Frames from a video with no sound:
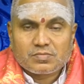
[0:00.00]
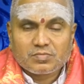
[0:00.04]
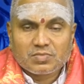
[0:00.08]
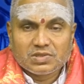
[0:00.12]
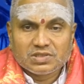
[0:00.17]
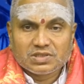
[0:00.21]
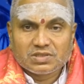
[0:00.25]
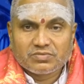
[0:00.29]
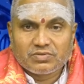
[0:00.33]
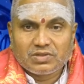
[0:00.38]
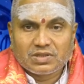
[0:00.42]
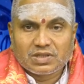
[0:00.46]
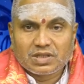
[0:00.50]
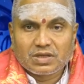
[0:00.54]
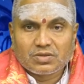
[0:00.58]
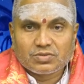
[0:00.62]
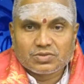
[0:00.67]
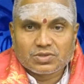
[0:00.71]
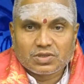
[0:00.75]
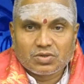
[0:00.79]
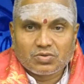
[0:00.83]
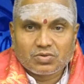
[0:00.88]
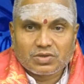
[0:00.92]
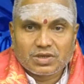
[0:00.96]
మంచి ఫలితాలు
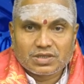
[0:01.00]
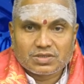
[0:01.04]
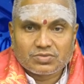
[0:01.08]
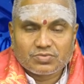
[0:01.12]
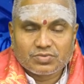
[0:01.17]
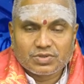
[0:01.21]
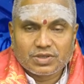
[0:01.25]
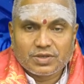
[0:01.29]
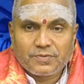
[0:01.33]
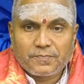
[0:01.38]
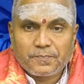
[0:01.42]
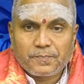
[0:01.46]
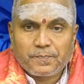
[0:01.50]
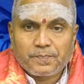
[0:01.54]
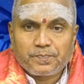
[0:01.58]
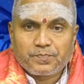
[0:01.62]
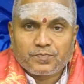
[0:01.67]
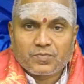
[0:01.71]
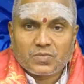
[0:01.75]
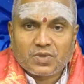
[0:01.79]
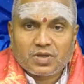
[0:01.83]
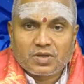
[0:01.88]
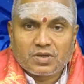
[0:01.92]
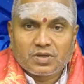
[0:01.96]
వచ్చే అవకాశం ఉంది
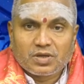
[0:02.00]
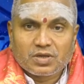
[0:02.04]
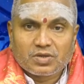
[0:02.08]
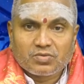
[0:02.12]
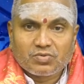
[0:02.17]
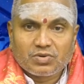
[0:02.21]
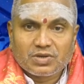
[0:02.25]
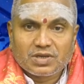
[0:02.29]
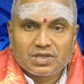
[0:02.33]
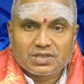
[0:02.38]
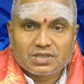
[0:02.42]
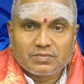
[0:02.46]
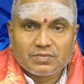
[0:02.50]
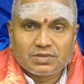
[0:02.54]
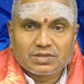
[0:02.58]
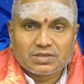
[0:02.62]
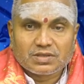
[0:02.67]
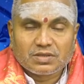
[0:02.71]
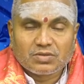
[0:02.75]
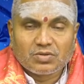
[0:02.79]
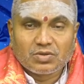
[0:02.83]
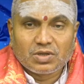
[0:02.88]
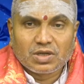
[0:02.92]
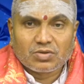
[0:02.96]
ఎటువంటి
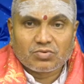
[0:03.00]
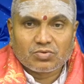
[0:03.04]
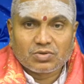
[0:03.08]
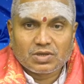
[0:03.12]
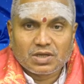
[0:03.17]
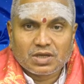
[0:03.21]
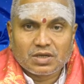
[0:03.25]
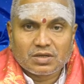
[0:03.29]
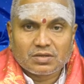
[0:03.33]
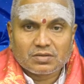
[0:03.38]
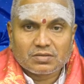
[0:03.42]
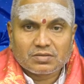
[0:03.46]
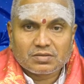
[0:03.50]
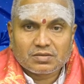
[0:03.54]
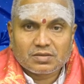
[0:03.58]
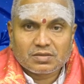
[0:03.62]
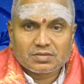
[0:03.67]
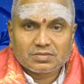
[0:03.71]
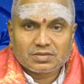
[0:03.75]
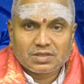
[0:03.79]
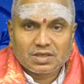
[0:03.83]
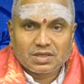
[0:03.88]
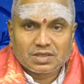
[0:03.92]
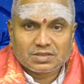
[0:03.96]
సమస్యలు లేకుండా
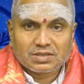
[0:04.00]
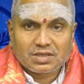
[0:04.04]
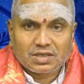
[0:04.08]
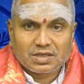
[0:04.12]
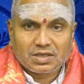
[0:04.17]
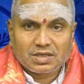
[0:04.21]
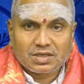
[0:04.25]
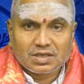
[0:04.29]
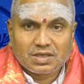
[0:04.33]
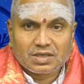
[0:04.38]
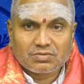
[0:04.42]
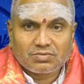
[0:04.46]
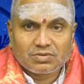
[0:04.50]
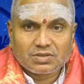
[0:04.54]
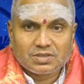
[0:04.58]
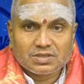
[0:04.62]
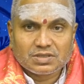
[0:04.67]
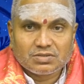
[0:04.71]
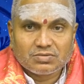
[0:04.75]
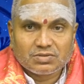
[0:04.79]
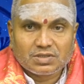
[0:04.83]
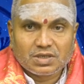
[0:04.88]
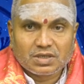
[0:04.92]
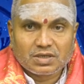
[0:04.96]
చాలా చక్కనైనటువంటి
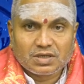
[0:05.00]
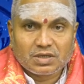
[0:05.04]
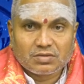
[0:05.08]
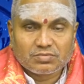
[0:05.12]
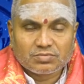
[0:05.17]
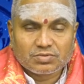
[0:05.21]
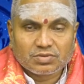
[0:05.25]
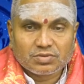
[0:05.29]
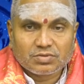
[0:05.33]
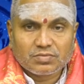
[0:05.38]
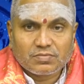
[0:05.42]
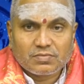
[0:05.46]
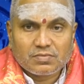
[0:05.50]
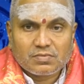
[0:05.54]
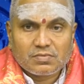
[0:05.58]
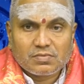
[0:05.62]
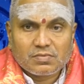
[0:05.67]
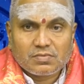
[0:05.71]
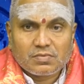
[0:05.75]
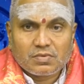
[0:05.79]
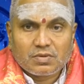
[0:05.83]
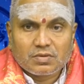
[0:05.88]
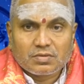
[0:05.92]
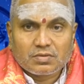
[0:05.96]
జీవితాన్ని గడుపుతూ
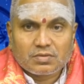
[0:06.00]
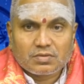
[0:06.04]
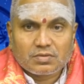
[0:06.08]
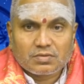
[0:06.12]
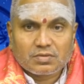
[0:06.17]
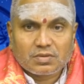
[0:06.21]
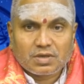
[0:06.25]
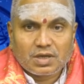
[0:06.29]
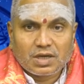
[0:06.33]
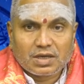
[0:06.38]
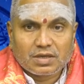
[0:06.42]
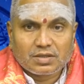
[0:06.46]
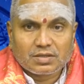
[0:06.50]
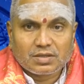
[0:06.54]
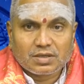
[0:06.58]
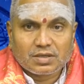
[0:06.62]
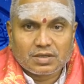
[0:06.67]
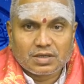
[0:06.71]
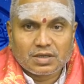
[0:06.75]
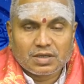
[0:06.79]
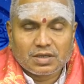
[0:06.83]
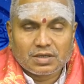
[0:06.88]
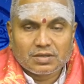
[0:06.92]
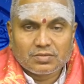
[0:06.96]

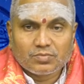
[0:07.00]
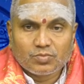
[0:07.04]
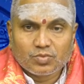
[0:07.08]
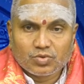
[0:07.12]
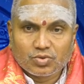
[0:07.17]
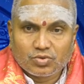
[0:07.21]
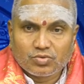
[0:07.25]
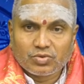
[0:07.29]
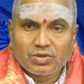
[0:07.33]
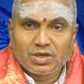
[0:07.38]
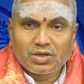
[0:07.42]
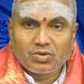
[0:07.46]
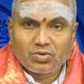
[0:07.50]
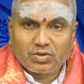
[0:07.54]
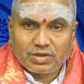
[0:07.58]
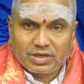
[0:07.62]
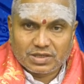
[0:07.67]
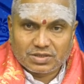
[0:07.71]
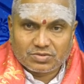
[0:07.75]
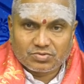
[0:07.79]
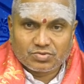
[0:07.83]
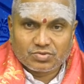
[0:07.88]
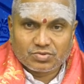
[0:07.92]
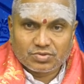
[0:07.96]
ఆనందంగా ముందుకు వెళ్ళే
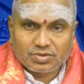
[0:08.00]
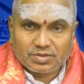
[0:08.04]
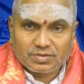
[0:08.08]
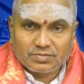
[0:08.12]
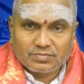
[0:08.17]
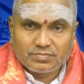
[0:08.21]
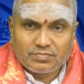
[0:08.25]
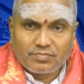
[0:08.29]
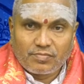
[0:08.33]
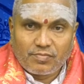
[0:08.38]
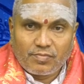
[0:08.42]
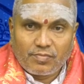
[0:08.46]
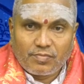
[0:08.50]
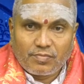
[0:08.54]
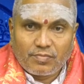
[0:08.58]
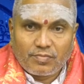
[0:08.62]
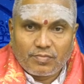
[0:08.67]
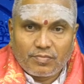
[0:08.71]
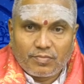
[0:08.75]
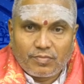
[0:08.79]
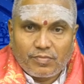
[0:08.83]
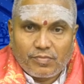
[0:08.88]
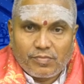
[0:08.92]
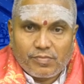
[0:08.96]
అవకాశం ఉంటుంది
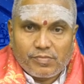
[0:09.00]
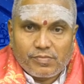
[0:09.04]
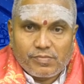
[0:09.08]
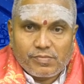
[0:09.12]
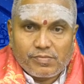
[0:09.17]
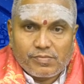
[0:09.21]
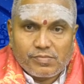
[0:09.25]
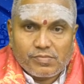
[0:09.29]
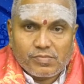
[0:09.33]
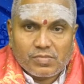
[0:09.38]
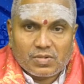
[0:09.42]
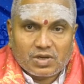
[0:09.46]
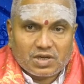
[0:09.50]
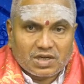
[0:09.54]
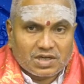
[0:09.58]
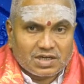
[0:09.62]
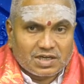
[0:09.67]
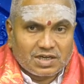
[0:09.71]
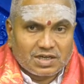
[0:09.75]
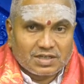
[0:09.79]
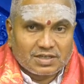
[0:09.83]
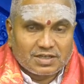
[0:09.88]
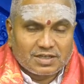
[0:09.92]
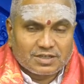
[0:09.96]

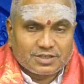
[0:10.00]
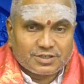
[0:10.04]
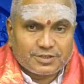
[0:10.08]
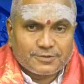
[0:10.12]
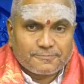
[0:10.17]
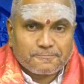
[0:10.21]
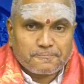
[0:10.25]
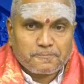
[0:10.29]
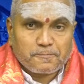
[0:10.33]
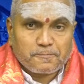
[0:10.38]
కర్కాటక రాశి